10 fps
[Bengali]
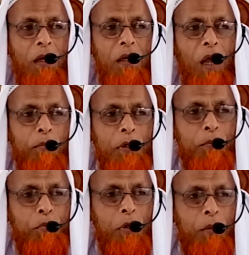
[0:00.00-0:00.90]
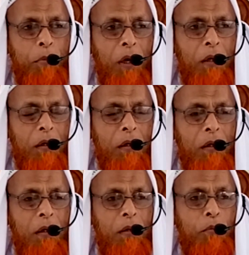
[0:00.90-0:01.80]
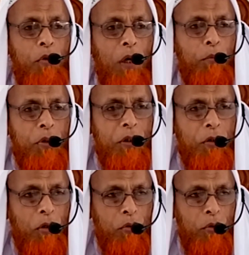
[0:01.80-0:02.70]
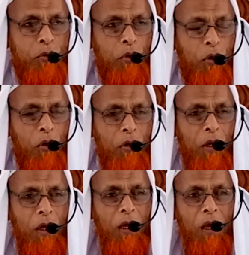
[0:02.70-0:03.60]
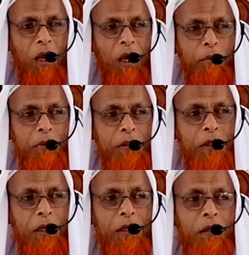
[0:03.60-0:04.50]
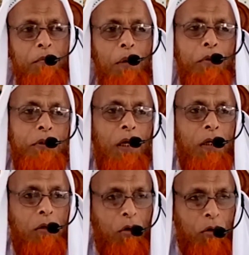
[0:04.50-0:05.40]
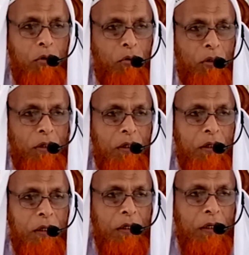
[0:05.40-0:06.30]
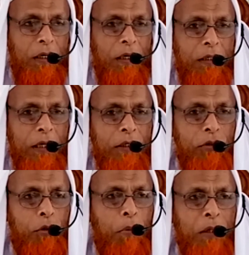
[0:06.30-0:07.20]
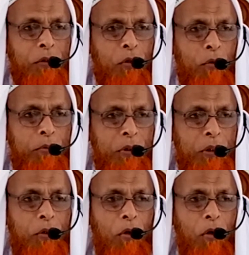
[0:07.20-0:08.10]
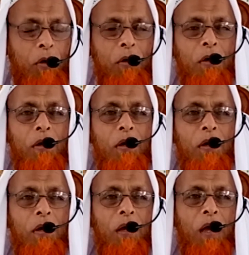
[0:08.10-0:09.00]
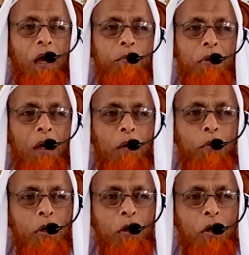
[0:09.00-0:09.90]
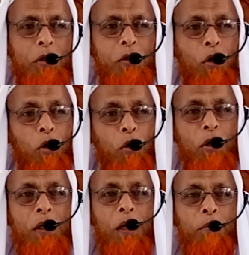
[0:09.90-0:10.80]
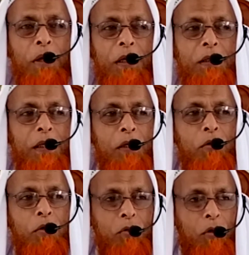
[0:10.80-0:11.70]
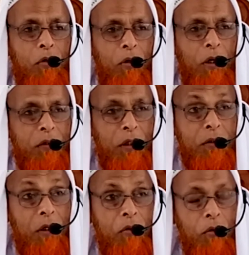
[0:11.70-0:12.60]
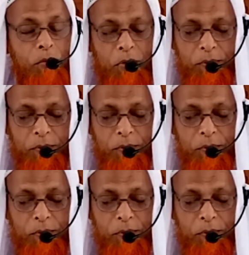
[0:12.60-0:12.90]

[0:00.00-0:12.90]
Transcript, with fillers: লাভের পরিমাণ মোটামুটি সন্তোষজনক আমি সেই ব্যবসায়ী গ্রহণ করি এটাই কিন্তু বাস্তব চিত্র আমরা মনে হয় সকলেই আমরা এটারই অনুসরণ করার চেষ্টা করব